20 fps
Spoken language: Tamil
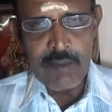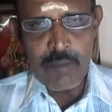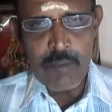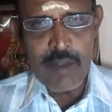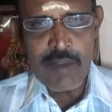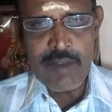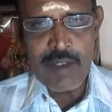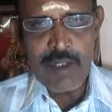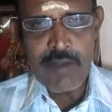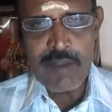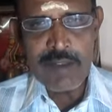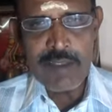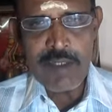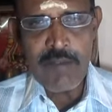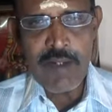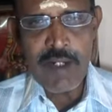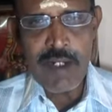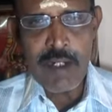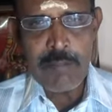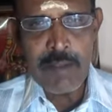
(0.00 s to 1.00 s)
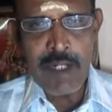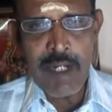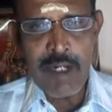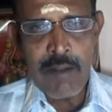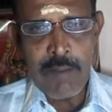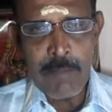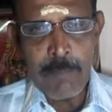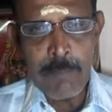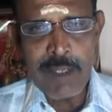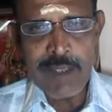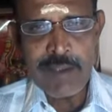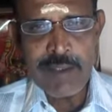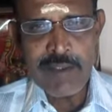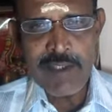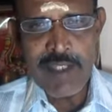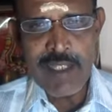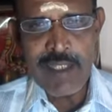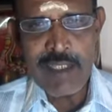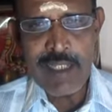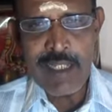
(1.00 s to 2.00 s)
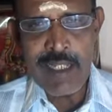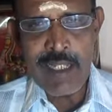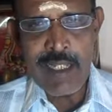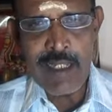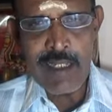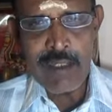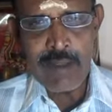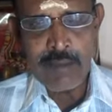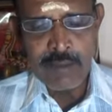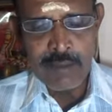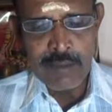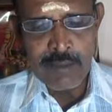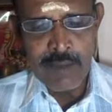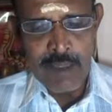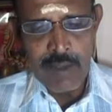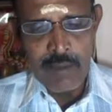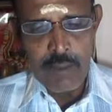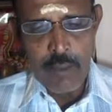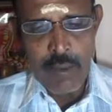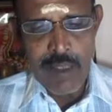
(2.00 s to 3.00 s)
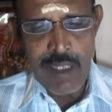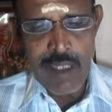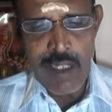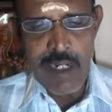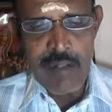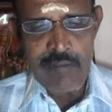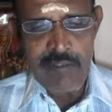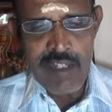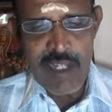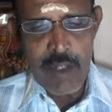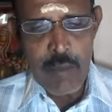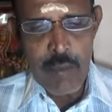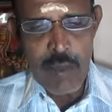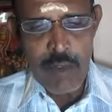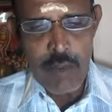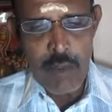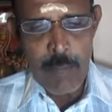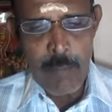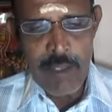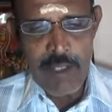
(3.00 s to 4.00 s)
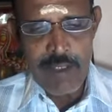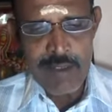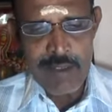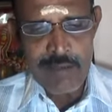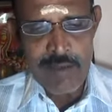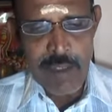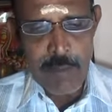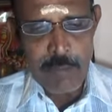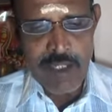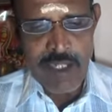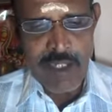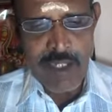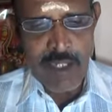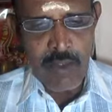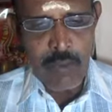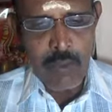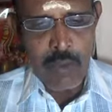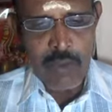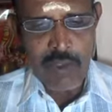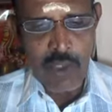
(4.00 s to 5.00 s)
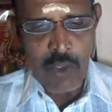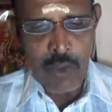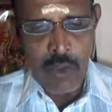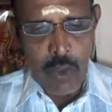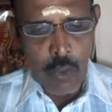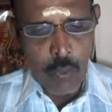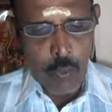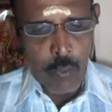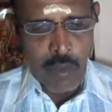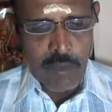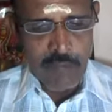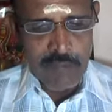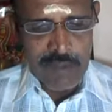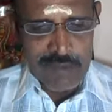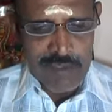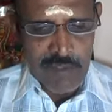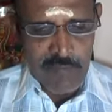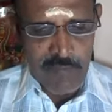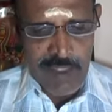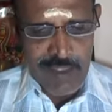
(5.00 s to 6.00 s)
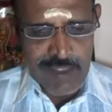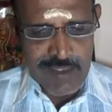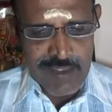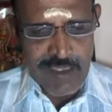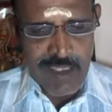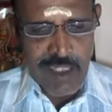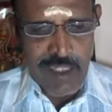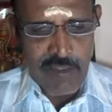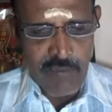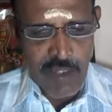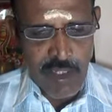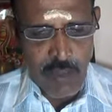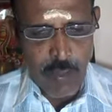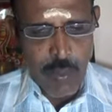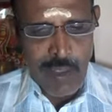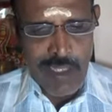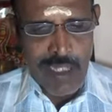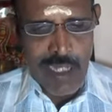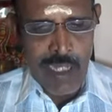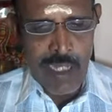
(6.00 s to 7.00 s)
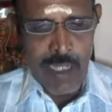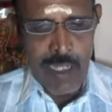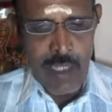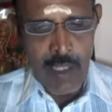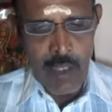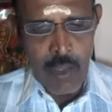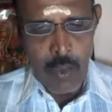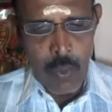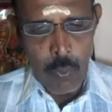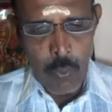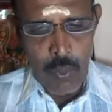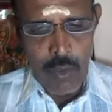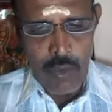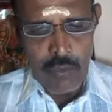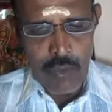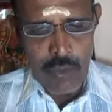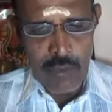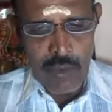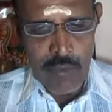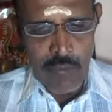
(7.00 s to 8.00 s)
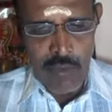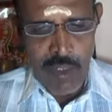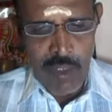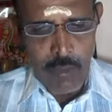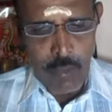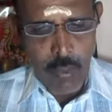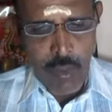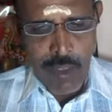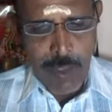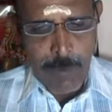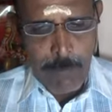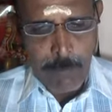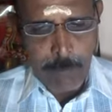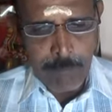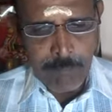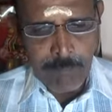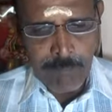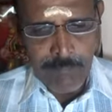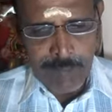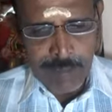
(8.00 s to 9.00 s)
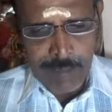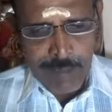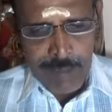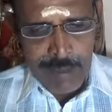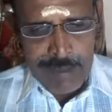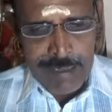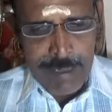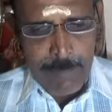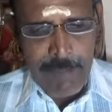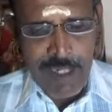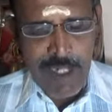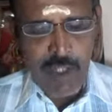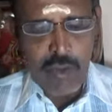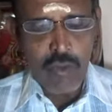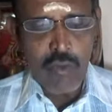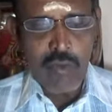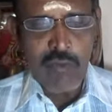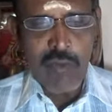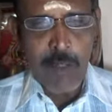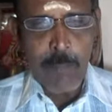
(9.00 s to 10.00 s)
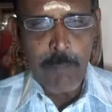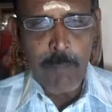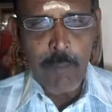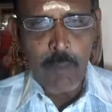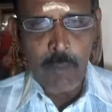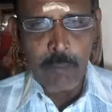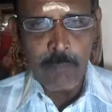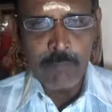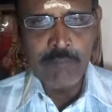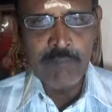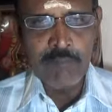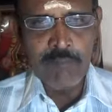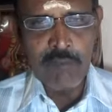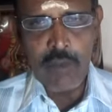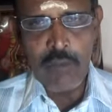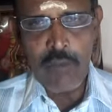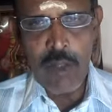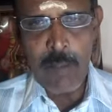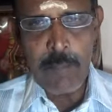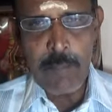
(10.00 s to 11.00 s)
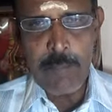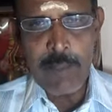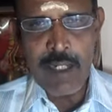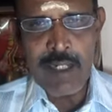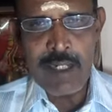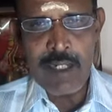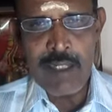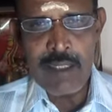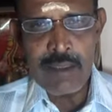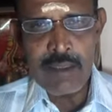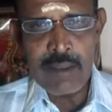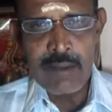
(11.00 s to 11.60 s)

முடிஞ்ச அளவுக்கு செவ்வாய்க்கிழமை நாள் பார்த்து சேர்த்திக்கிங்க தூரை நாள் செய்யக்கூடிய ஒரு பணத்தை சாப்பிட்டிங்கன்னா கொஞ்சம் உங்களுக்கு வந்து செவ்வாதிசி நாள் வரக்கூடிய ஒரு தொந்தரவுகள் குறையும் அதே மாதிரி துவர்ப்பு துவர்ப்பு அப்படின்னா